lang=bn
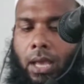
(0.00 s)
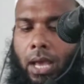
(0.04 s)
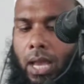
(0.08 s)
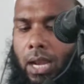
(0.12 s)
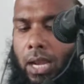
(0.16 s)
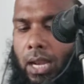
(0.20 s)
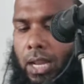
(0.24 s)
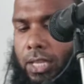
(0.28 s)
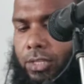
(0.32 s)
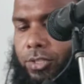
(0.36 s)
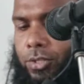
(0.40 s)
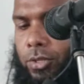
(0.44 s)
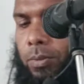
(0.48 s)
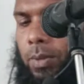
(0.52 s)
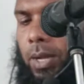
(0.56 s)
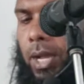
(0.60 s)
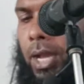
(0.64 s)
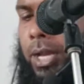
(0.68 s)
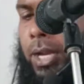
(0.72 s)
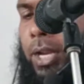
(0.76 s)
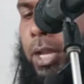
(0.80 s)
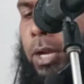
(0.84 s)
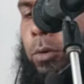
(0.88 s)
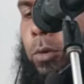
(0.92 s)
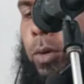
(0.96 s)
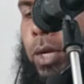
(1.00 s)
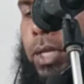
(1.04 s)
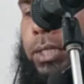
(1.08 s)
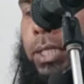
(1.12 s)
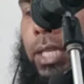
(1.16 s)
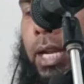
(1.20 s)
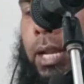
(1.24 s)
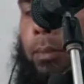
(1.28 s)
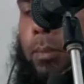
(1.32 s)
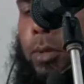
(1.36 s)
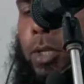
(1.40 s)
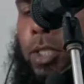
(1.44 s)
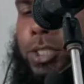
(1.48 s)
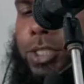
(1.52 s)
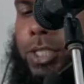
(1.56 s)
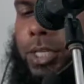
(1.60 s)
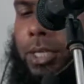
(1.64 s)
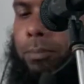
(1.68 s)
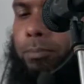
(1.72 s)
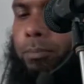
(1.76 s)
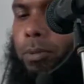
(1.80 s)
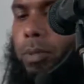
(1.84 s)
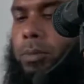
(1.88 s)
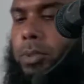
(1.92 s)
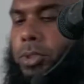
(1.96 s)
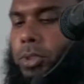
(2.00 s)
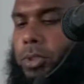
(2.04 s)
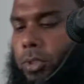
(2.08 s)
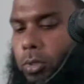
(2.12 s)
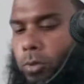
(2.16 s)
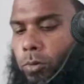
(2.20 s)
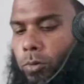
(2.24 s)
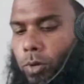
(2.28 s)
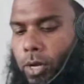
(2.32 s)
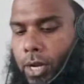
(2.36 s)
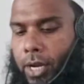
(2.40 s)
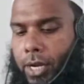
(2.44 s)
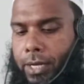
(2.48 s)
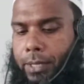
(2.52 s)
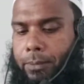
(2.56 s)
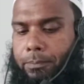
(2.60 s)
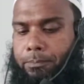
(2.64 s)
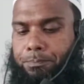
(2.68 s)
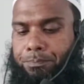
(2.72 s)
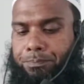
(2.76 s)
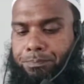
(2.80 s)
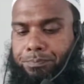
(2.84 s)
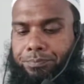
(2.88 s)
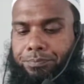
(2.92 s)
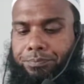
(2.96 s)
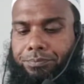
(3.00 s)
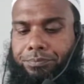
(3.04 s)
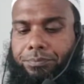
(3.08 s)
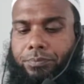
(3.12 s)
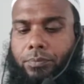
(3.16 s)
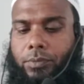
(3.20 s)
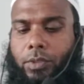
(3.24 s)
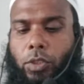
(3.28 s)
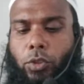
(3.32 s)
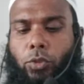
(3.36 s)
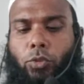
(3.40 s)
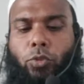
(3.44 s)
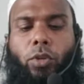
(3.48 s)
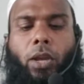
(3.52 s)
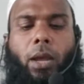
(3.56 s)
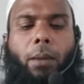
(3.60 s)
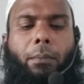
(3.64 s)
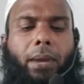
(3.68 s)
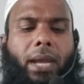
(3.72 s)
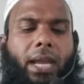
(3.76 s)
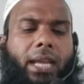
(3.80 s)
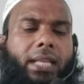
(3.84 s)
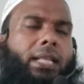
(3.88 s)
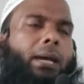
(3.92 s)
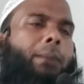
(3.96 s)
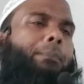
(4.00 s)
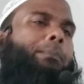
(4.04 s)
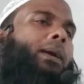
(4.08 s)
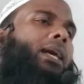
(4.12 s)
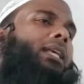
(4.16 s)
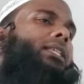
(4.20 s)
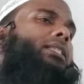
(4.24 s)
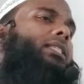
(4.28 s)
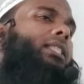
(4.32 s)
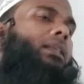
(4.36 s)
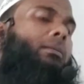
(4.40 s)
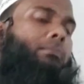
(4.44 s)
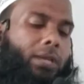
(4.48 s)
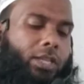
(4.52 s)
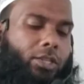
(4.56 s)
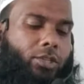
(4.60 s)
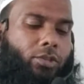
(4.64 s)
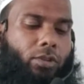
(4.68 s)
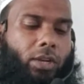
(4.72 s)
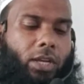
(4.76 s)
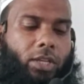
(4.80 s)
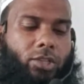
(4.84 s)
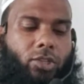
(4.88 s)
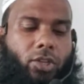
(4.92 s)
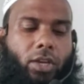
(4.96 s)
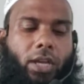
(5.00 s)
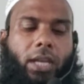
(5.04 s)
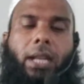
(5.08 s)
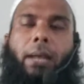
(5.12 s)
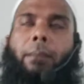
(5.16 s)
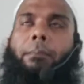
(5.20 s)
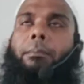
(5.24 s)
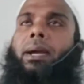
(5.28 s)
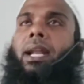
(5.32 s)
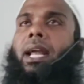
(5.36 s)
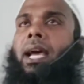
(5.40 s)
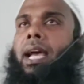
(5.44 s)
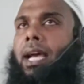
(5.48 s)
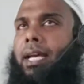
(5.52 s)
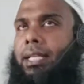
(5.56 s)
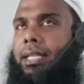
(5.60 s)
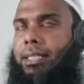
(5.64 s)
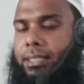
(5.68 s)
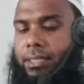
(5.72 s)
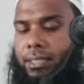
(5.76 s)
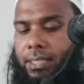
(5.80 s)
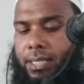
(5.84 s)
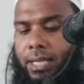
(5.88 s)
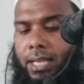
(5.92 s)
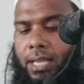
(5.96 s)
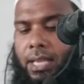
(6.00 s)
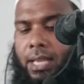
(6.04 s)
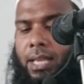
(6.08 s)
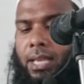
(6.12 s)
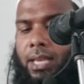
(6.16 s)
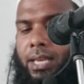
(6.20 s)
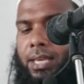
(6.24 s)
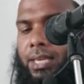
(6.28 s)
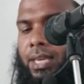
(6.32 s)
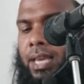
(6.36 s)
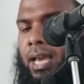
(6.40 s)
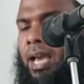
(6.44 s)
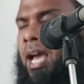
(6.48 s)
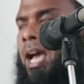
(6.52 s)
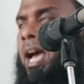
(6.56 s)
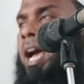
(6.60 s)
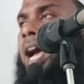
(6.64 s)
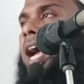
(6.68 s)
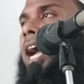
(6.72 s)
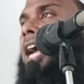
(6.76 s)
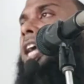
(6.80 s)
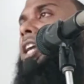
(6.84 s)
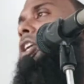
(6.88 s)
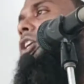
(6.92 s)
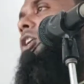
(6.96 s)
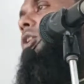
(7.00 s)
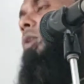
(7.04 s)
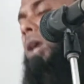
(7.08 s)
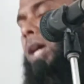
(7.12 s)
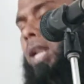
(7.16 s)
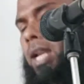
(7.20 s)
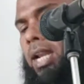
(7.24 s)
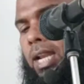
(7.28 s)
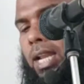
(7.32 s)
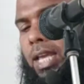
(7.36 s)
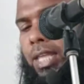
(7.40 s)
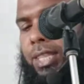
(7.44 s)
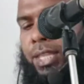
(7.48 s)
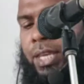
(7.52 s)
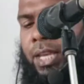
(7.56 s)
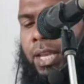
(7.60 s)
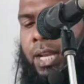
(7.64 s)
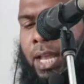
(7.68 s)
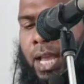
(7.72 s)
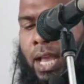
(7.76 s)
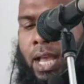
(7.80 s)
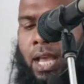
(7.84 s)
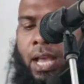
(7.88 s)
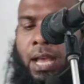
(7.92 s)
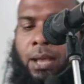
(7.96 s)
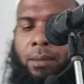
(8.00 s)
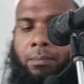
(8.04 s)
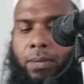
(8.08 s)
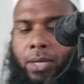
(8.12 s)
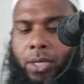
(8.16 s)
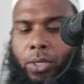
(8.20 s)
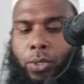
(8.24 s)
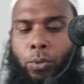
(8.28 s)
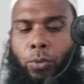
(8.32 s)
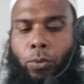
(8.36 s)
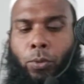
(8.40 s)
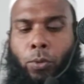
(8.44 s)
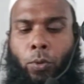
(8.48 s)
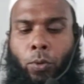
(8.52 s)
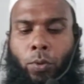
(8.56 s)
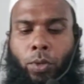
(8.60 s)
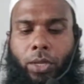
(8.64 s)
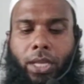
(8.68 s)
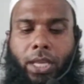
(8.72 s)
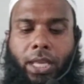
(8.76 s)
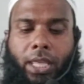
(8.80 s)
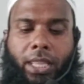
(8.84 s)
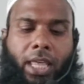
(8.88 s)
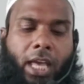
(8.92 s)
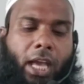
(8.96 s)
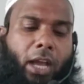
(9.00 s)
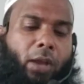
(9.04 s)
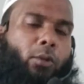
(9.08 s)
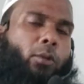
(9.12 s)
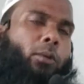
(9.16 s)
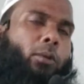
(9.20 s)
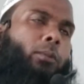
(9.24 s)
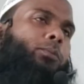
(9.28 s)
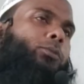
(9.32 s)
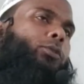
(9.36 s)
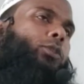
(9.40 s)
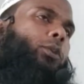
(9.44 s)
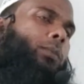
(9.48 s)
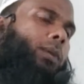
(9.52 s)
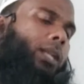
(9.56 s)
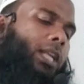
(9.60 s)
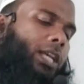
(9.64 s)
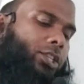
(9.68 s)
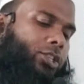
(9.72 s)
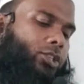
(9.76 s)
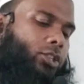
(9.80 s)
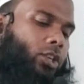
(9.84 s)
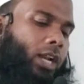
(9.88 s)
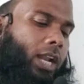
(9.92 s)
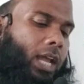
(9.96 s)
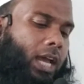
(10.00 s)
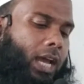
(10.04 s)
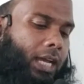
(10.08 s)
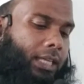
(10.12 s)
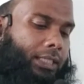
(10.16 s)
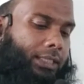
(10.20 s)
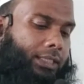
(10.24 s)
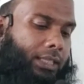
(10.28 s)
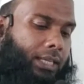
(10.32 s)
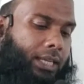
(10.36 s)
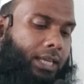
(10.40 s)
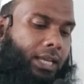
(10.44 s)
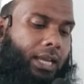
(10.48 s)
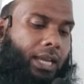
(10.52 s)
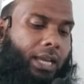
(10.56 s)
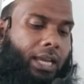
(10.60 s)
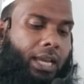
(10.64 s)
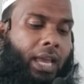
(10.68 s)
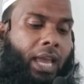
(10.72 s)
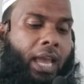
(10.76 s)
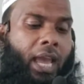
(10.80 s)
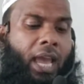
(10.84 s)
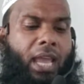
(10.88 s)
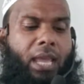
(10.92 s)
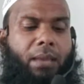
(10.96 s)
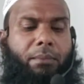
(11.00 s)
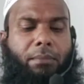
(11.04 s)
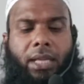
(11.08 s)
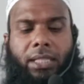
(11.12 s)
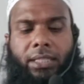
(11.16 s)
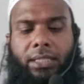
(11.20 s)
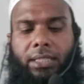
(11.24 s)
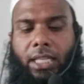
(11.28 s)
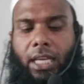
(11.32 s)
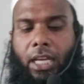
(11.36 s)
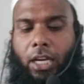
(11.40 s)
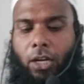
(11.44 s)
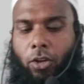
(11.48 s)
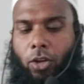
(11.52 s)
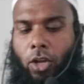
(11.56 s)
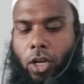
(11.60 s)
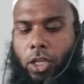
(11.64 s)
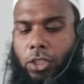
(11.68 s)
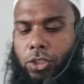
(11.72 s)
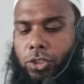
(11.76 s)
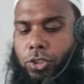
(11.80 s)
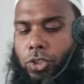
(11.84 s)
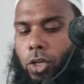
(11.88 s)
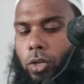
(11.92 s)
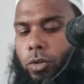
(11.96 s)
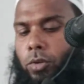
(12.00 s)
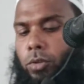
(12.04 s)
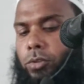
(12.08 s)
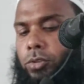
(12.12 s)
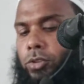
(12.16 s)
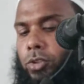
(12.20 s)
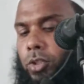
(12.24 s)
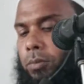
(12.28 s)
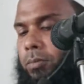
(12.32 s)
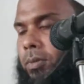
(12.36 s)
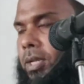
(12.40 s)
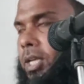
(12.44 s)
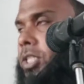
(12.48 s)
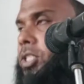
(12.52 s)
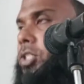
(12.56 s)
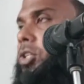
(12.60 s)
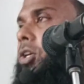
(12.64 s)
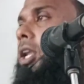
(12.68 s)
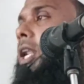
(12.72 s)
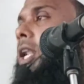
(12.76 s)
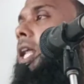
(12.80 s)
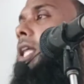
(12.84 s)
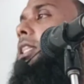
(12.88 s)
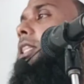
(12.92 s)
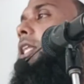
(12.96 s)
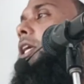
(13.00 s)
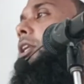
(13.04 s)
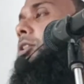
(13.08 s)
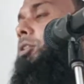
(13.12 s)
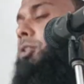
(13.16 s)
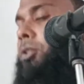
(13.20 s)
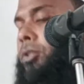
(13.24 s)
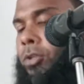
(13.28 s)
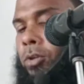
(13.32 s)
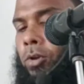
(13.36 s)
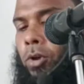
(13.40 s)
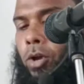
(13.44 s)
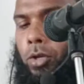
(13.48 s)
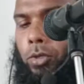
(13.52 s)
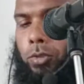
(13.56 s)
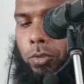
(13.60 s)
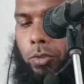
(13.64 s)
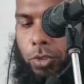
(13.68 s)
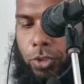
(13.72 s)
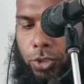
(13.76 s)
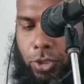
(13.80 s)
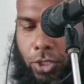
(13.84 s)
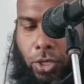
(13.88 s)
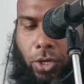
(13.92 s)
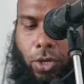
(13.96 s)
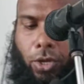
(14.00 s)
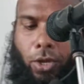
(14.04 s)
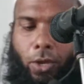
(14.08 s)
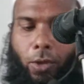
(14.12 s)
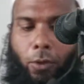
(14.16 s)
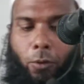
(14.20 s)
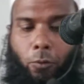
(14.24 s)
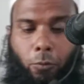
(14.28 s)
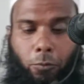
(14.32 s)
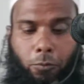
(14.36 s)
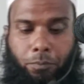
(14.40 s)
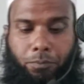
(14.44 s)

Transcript: আল্লাহ সুবহান বলছেন পবিত্র কোরআনে সুরা মাইদা পাঁচ নম্বর সুরা ছয় নম্বর আয়াত ইয়া আইয়ুহাল্লাযীনা আমানু ইদা কুমতুম ইলাস সালাত হে ইমানদারগণ যখন তোমরা সলাতের জন্য অগ্রসর হও